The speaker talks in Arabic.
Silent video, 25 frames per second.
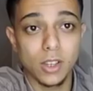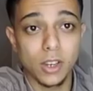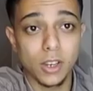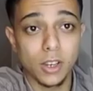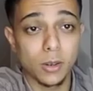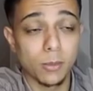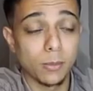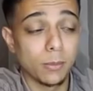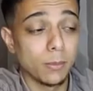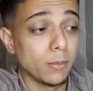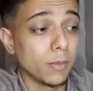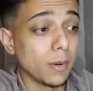
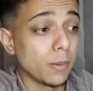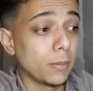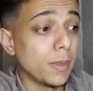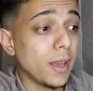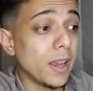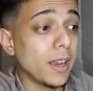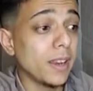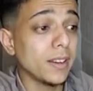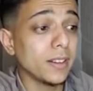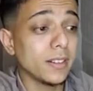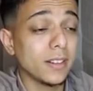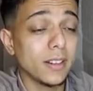طيب
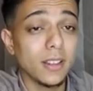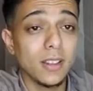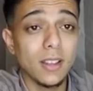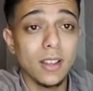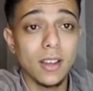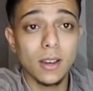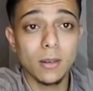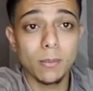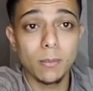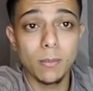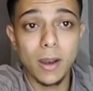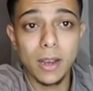مبدئيا
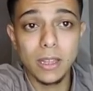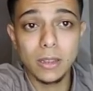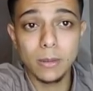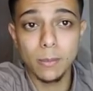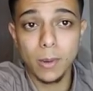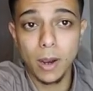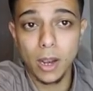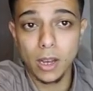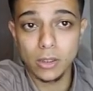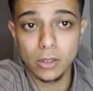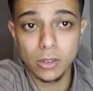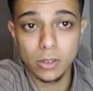كده بعد
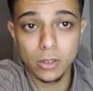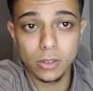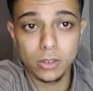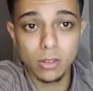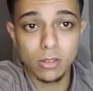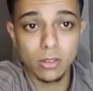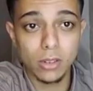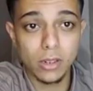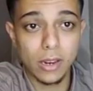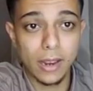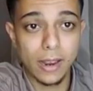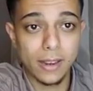ما
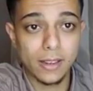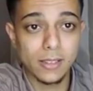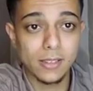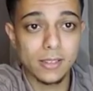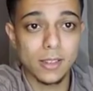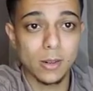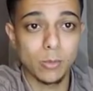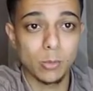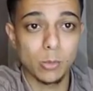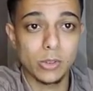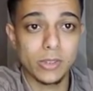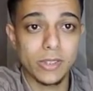حضرتك
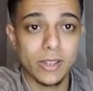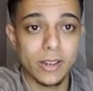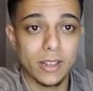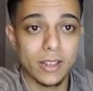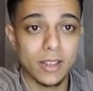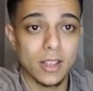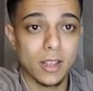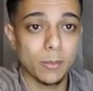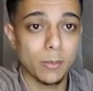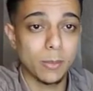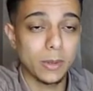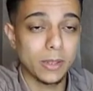جهزت
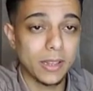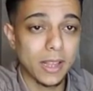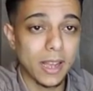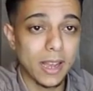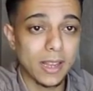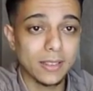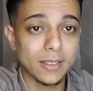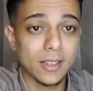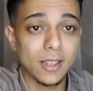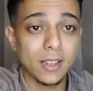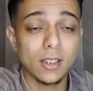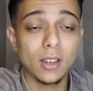المستندات
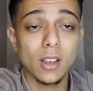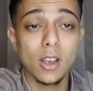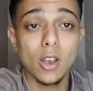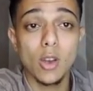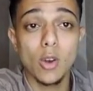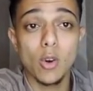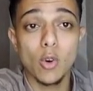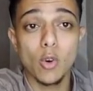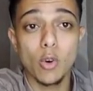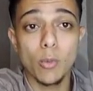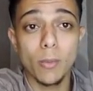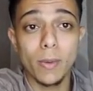بتاعتك
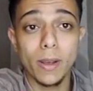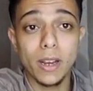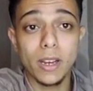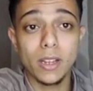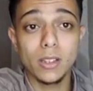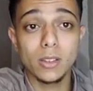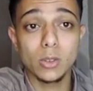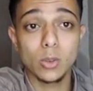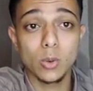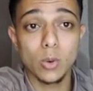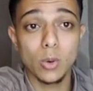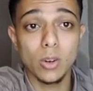
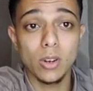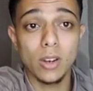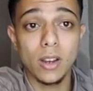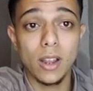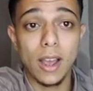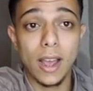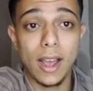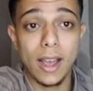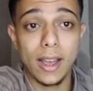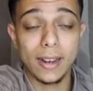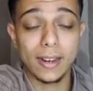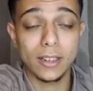ومليت كل
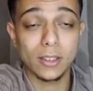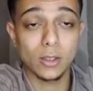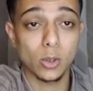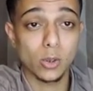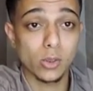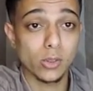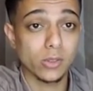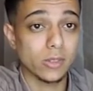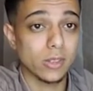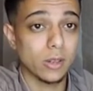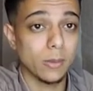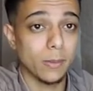حاجة
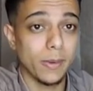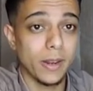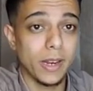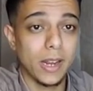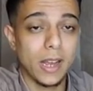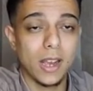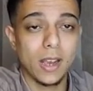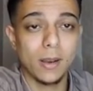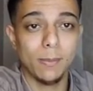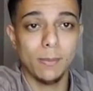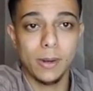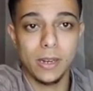تخص
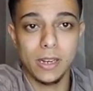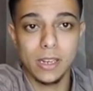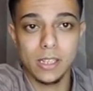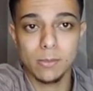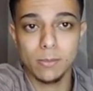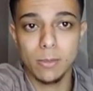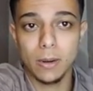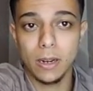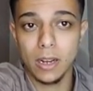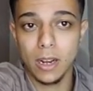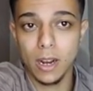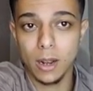المنحة
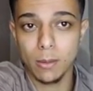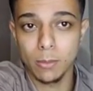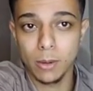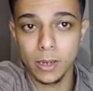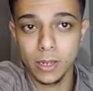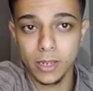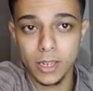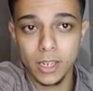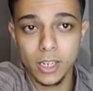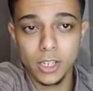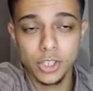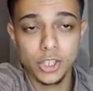بالنسبة
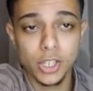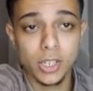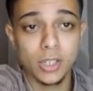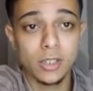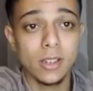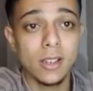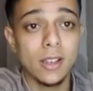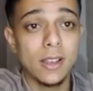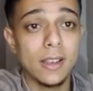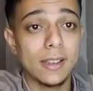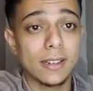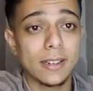للابليكيشن
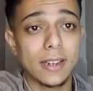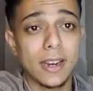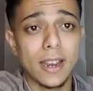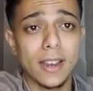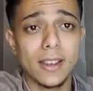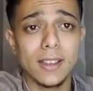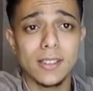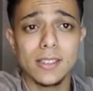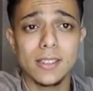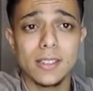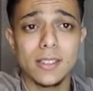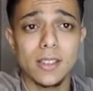
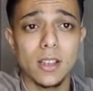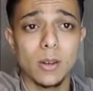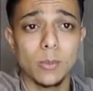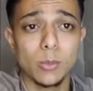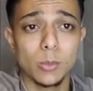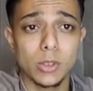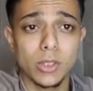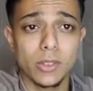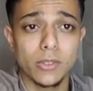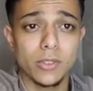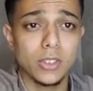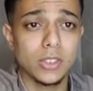جهزت
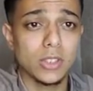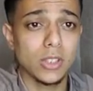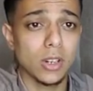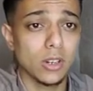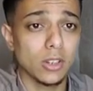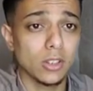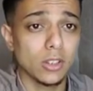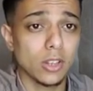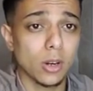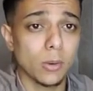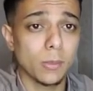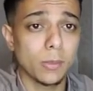
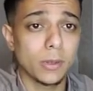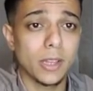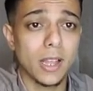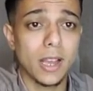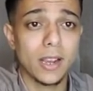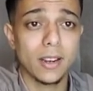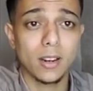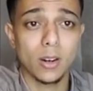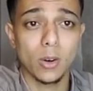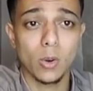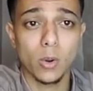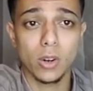الموتيفيشن لتر
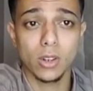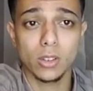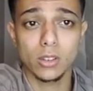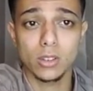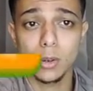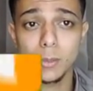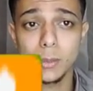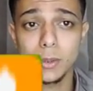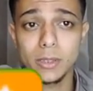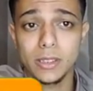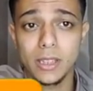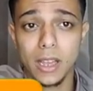بتاعك اللي هو
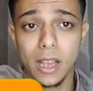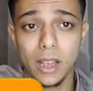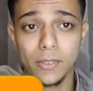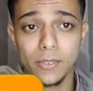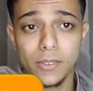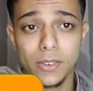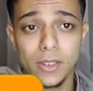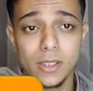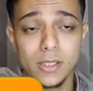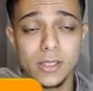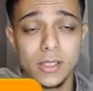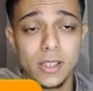الخطاب
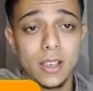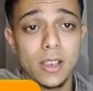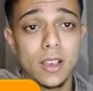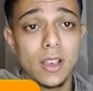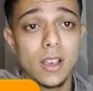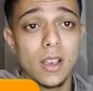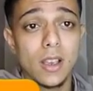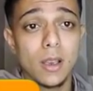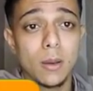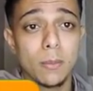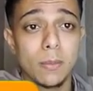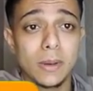التحفيزي
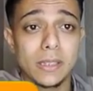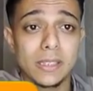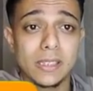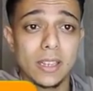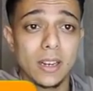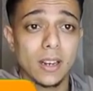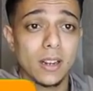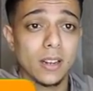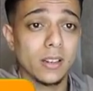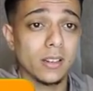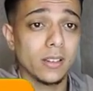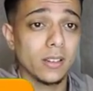
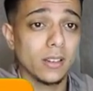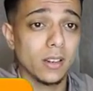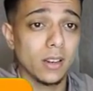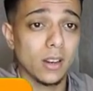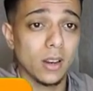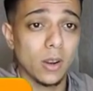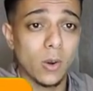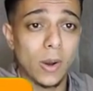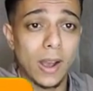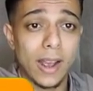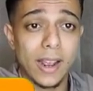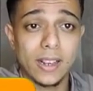مثلا
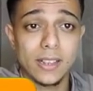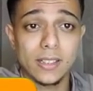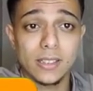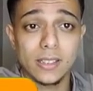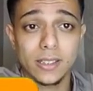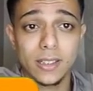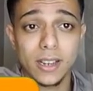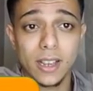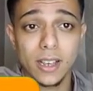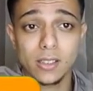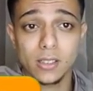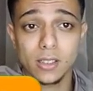لو عايز
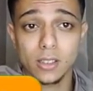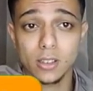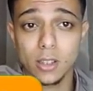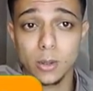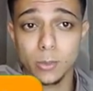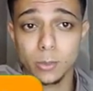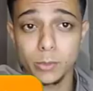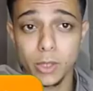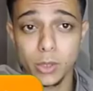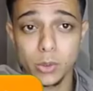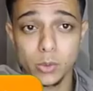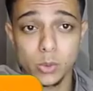تجهز
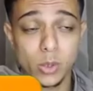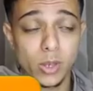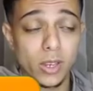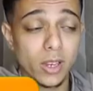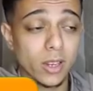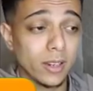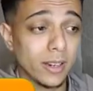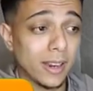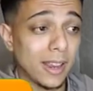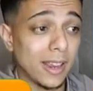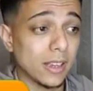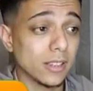خطاب
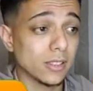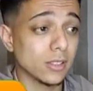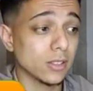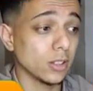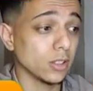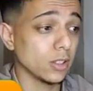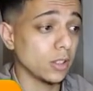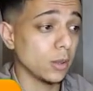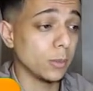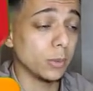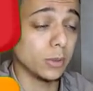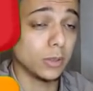توصية جهزت
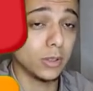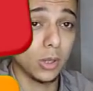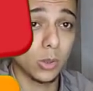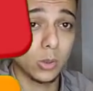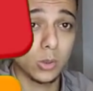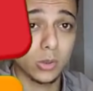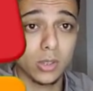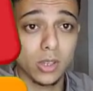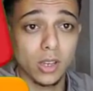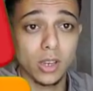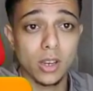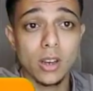خطاب
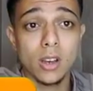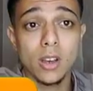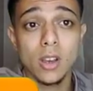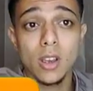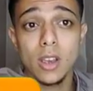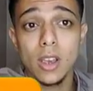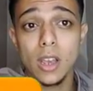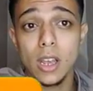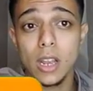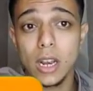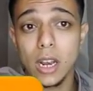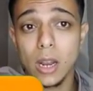التوصية
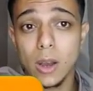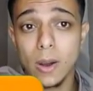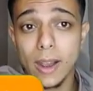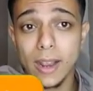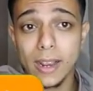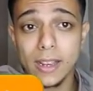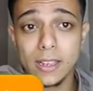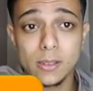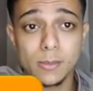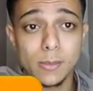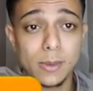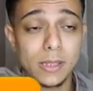لو
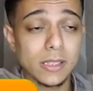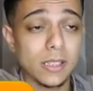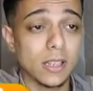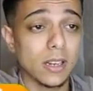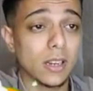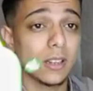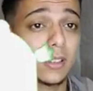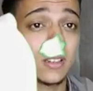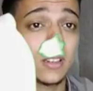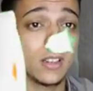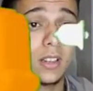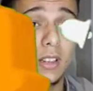عايز مثلا